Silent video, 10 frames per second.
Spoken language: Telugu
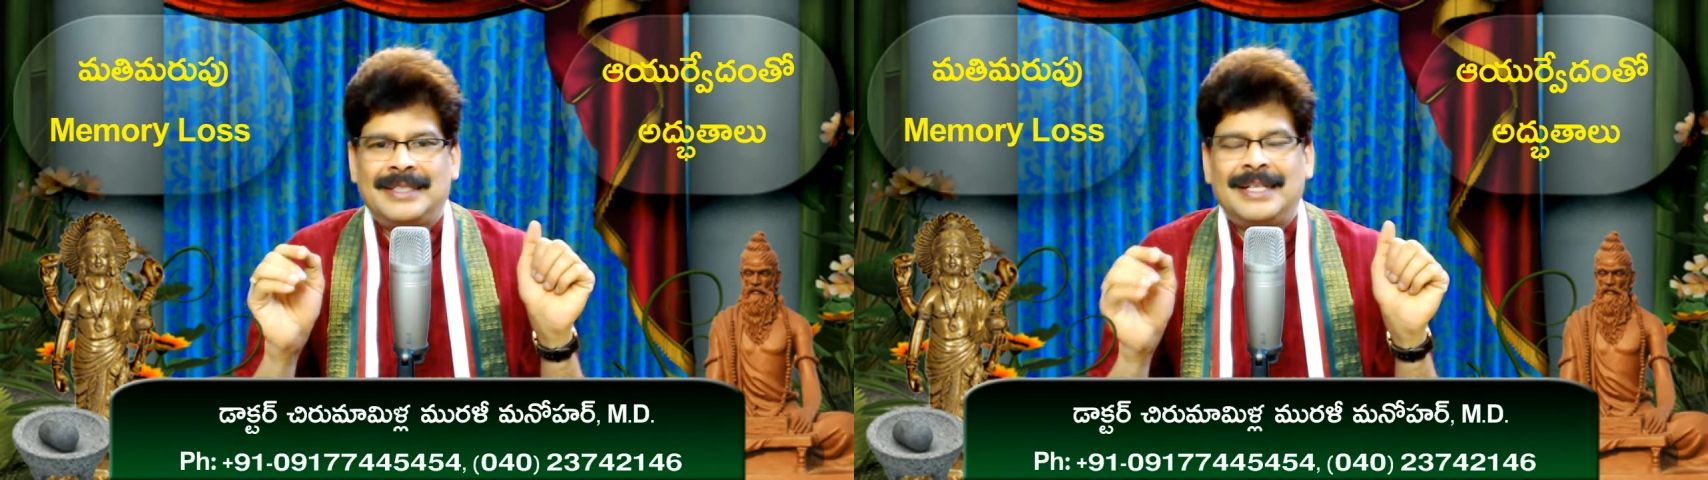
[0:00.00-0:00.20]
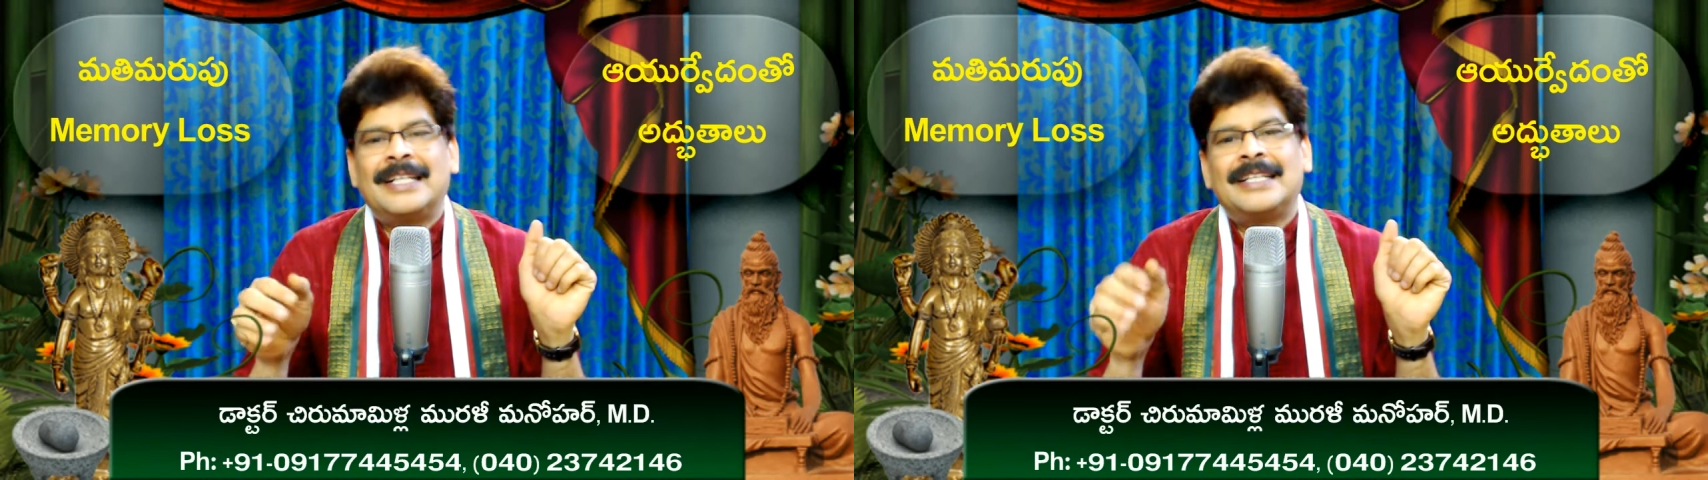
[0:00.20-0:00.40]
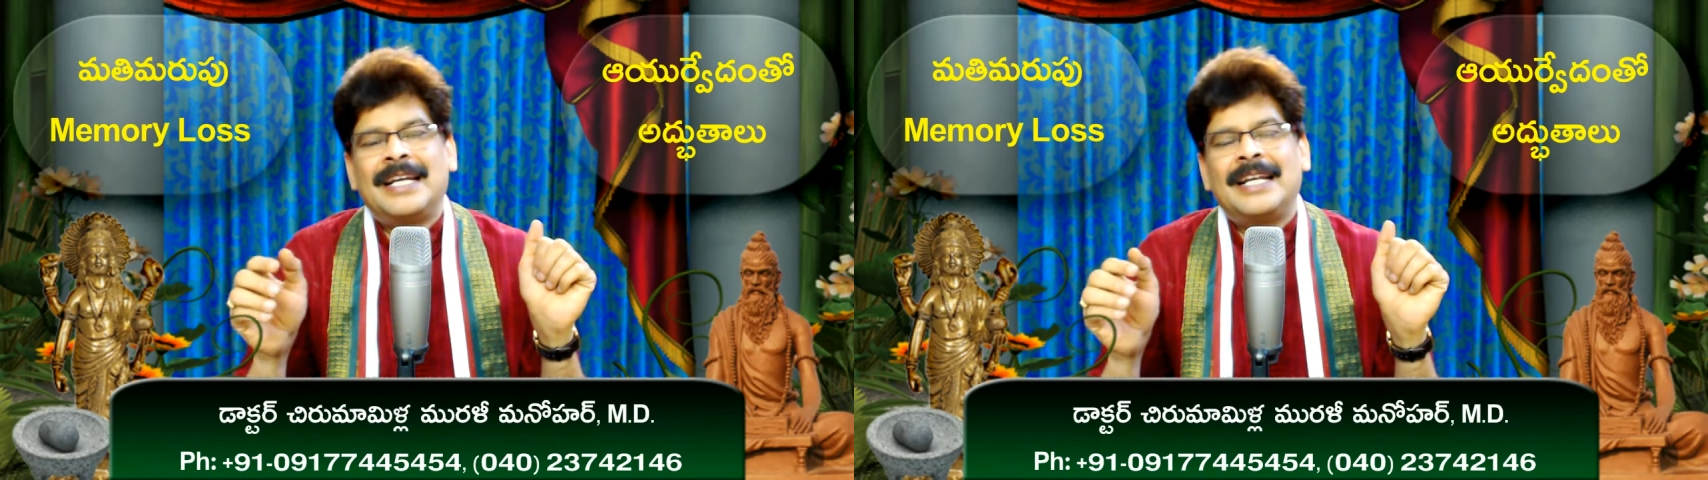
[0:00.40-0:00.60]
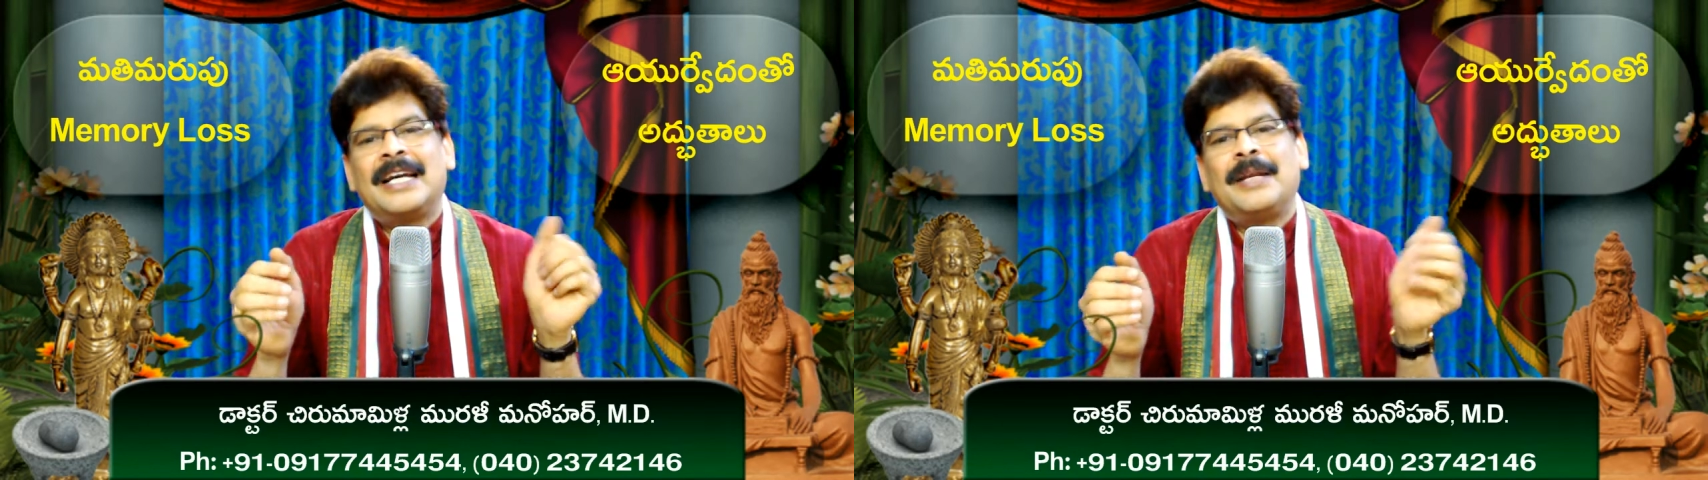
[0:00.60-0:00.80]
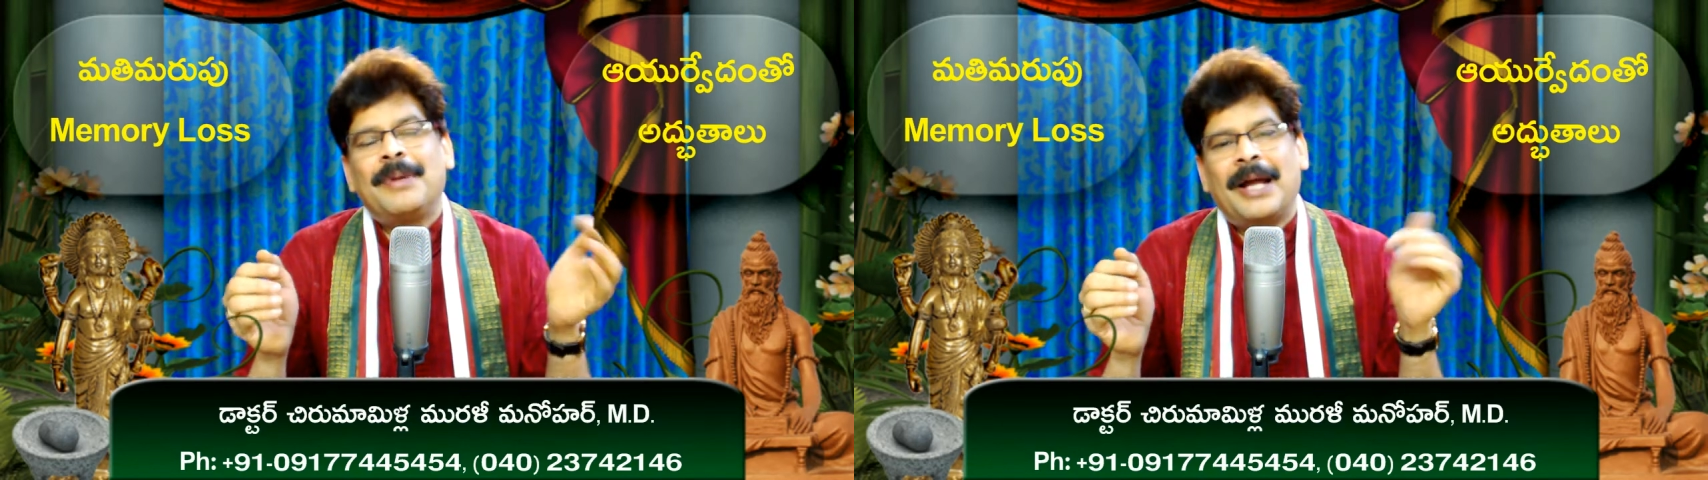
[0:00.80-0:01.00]
లేదా
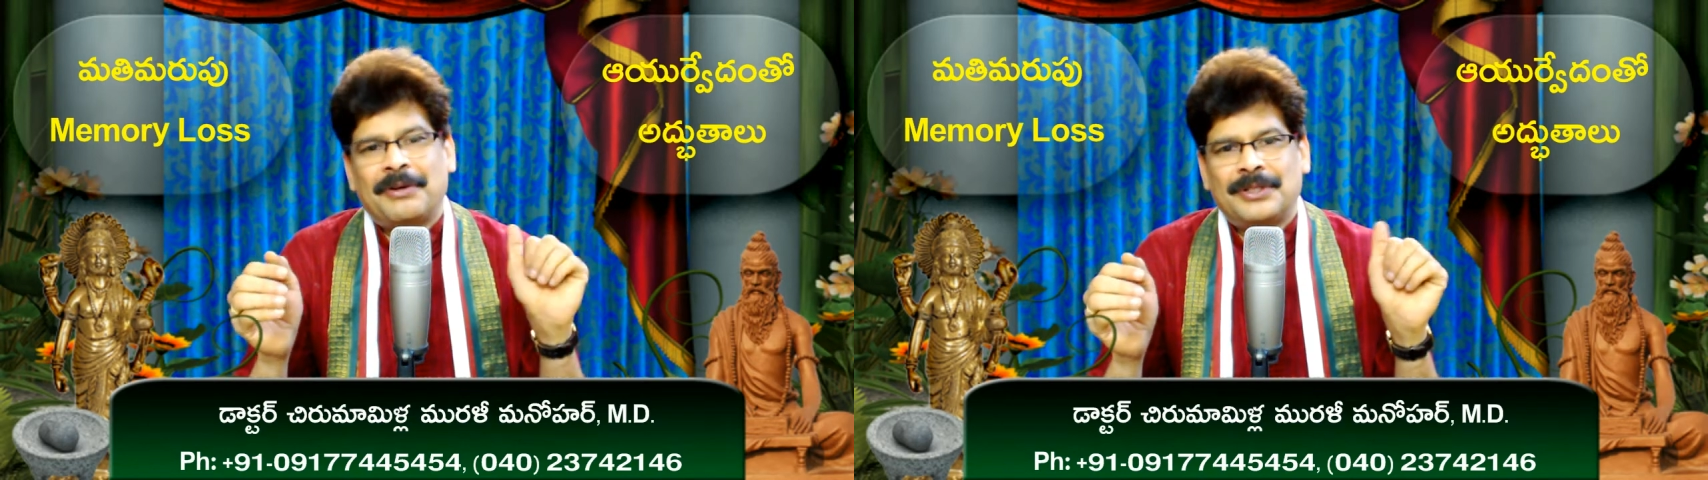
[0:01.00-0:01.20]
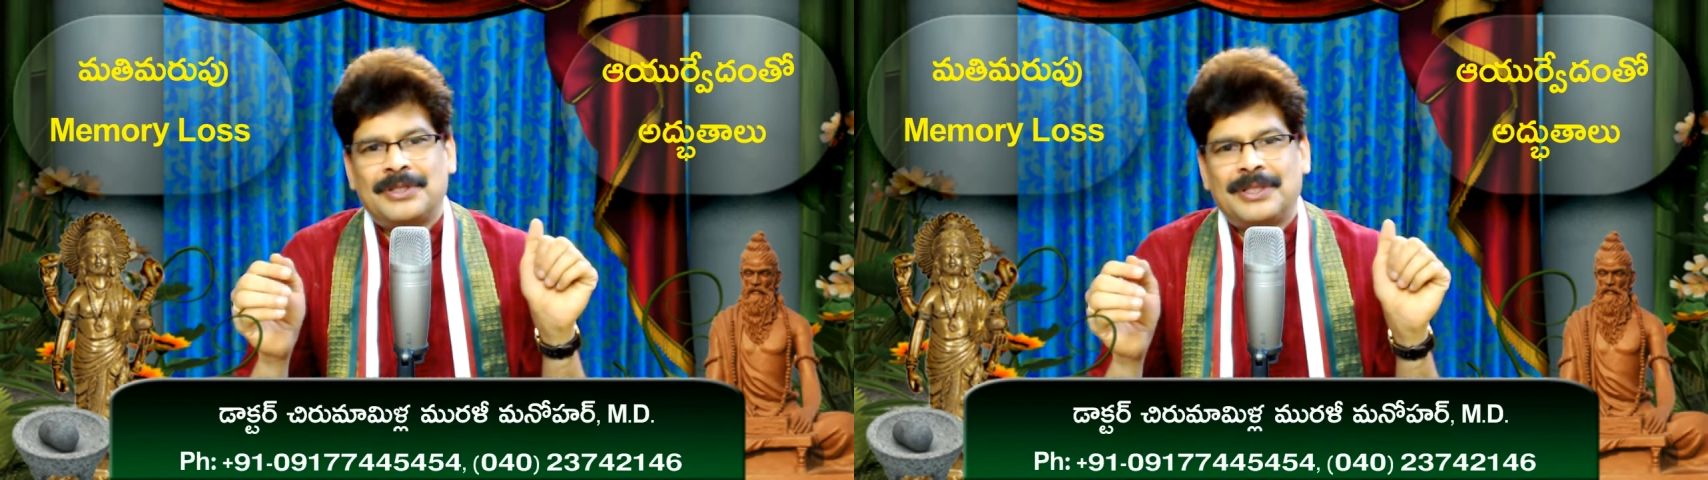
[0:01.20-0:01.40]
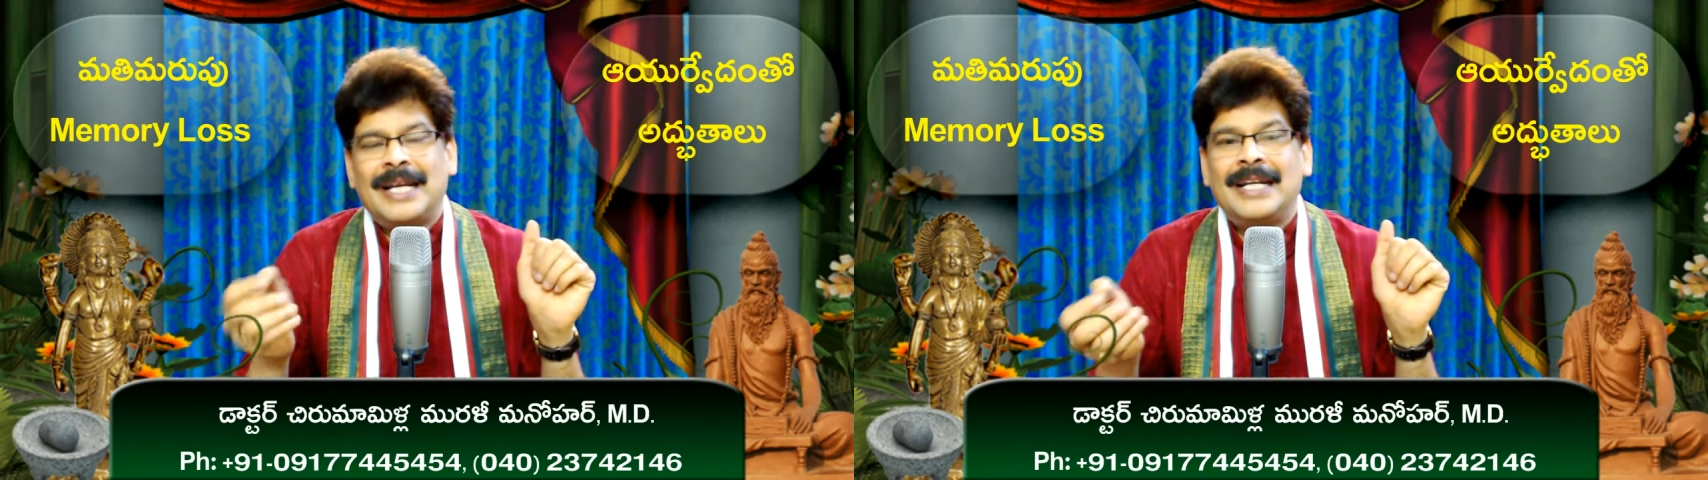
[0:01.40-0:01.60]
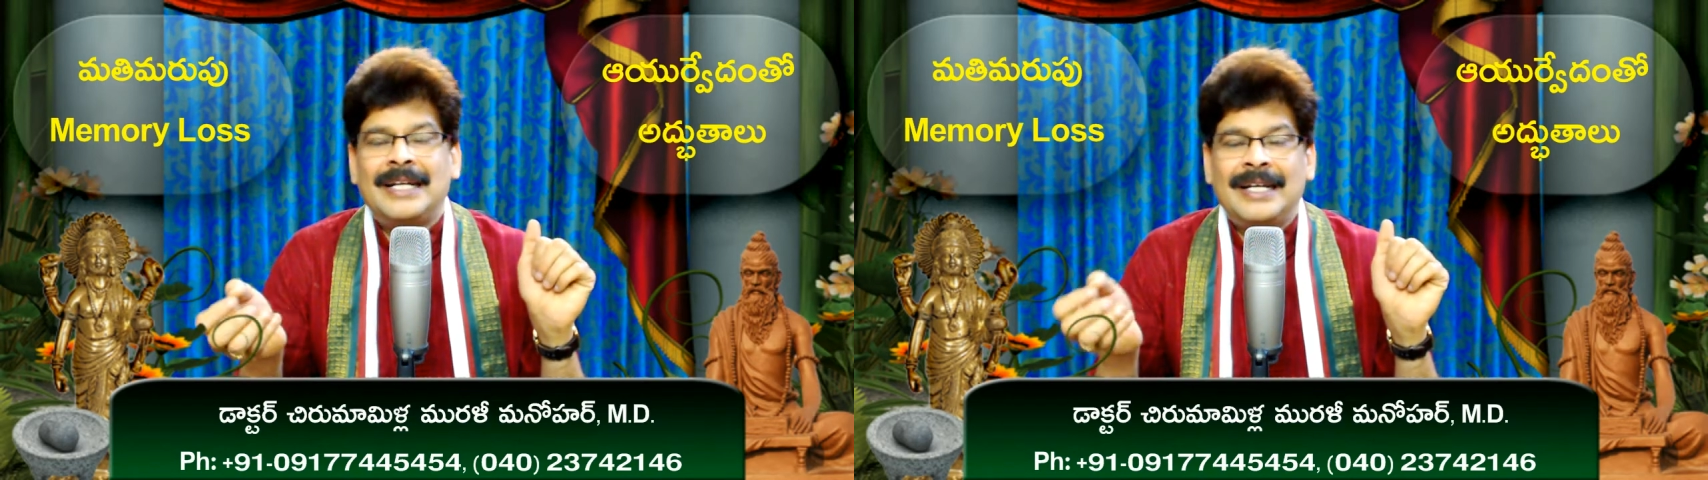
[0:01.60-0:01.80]
తేనెకి కలిపి నాకొచ్చు కానీ